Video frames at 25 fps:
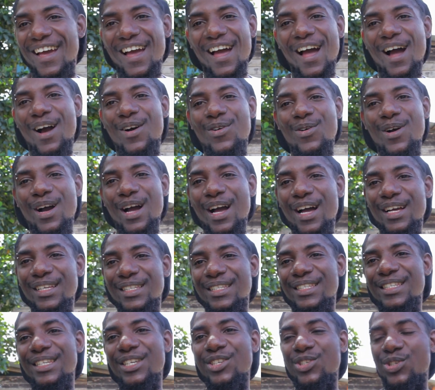Ah ouais,
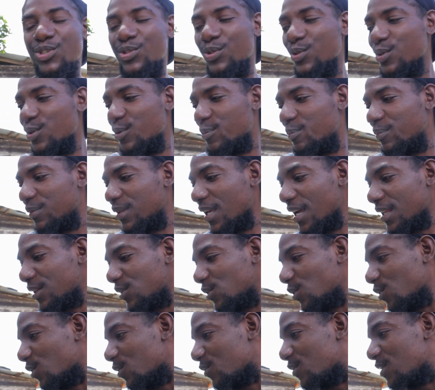c'est chaud.
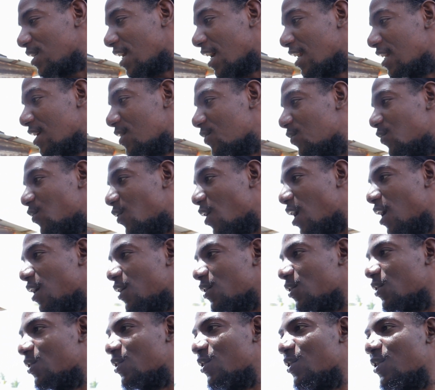Peut-être euh, vous allez
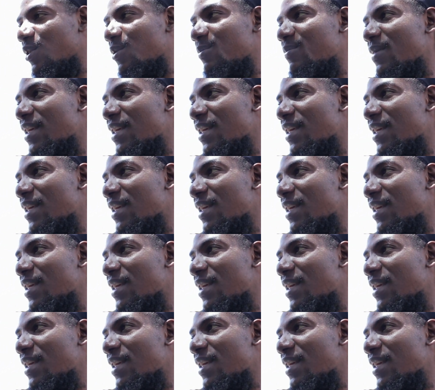voir euh,